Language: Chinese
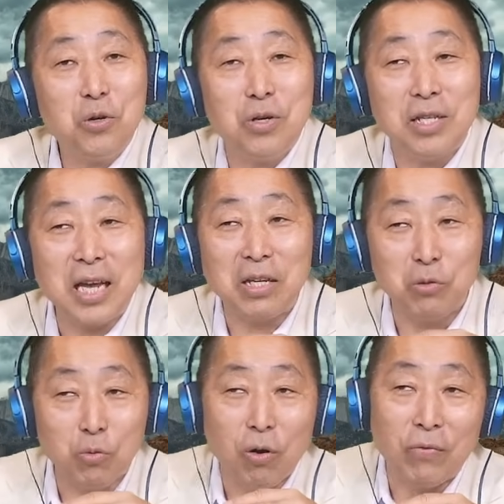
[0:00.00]
这时候呢，在
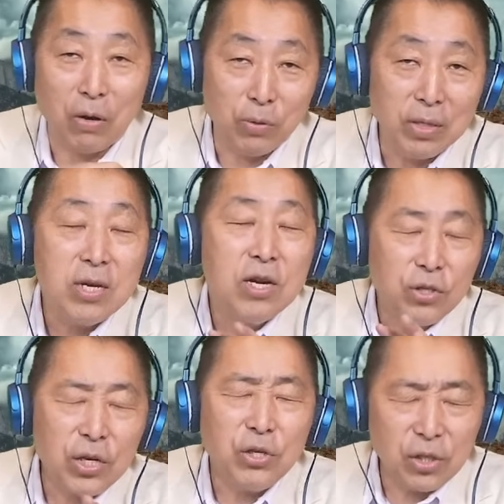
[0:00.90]
中国访问，
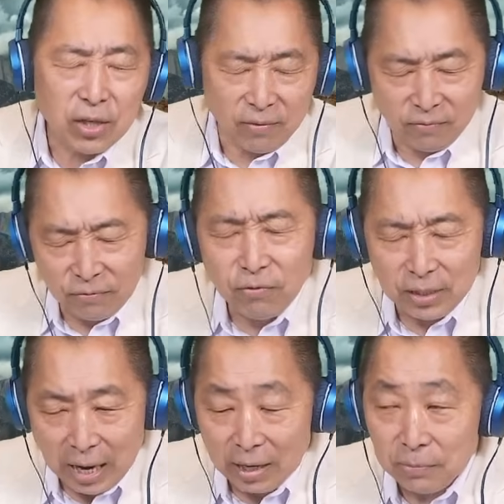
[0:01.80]
政治很
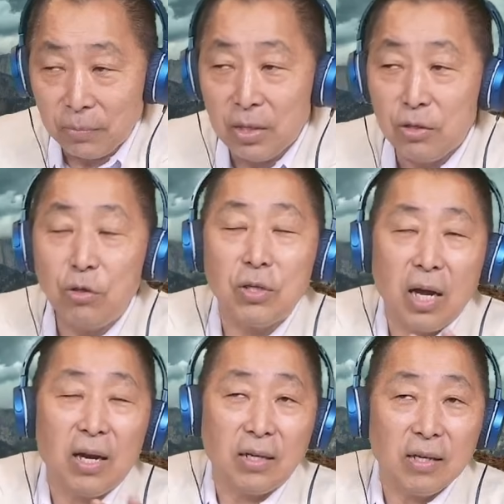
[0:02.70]
复杂，就
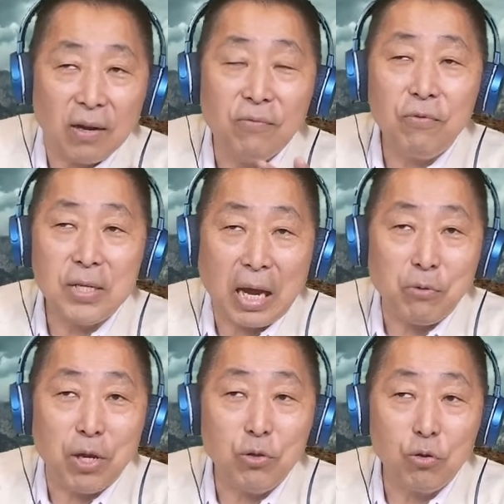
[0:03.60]
很很复杂。
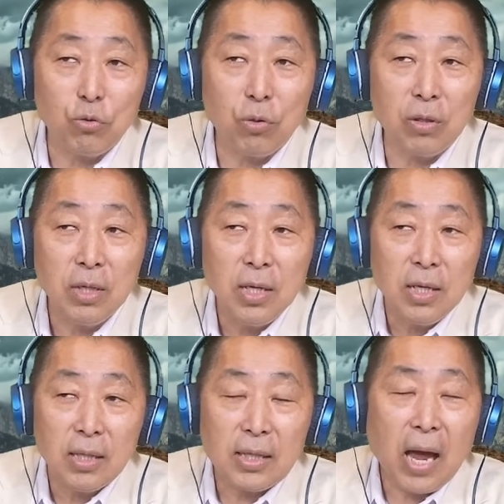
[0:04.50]
原因就是说，
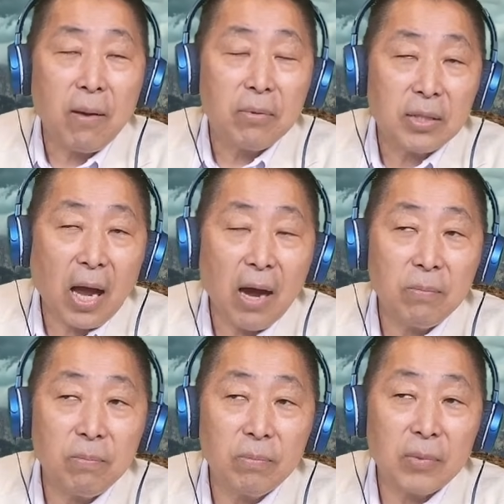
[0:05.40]
他
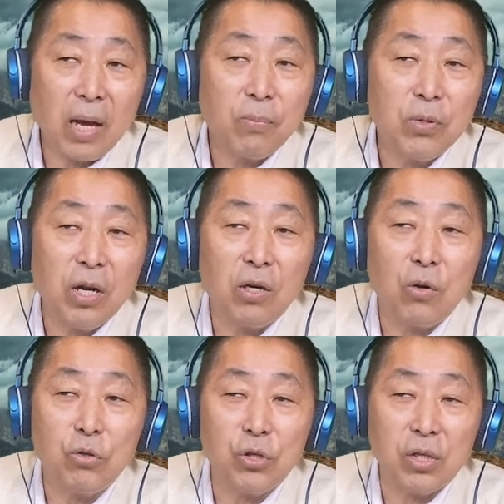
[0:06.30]
他他不能
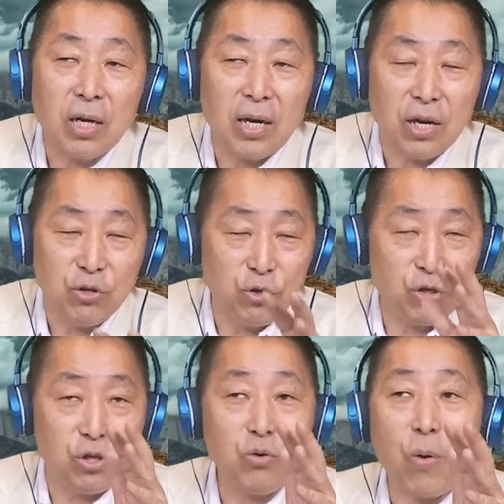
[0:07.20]
够是很
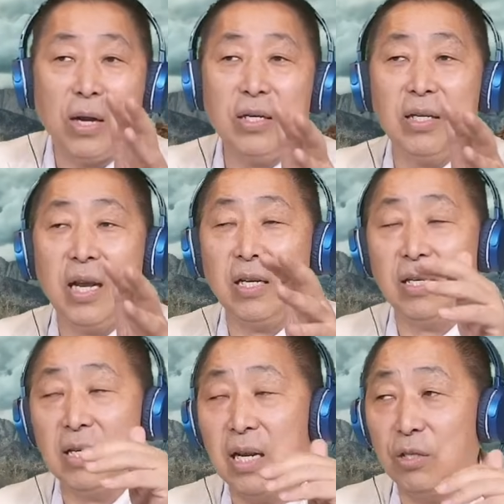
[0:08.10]
直观的
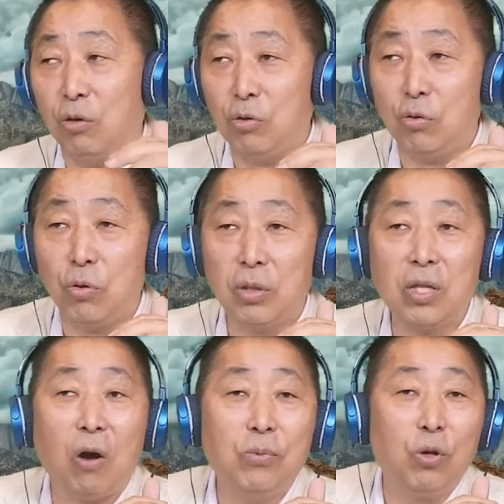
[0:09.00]
那那种，就是说
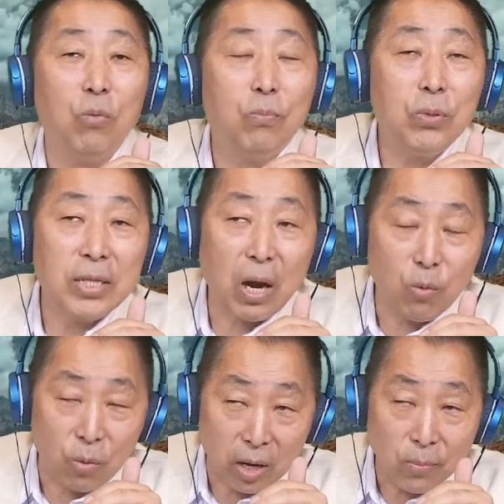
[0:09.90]
道不同不
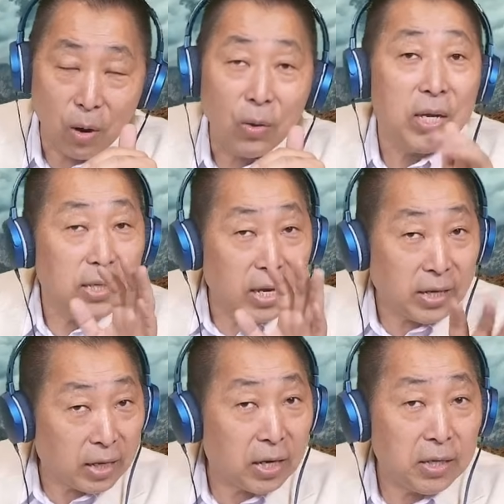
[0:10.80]
相为谋，也
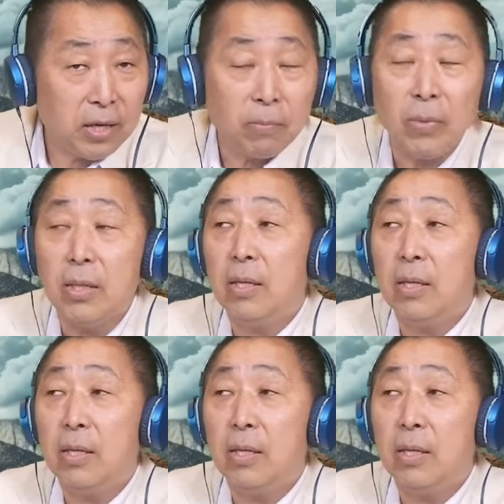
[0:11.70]
也可以。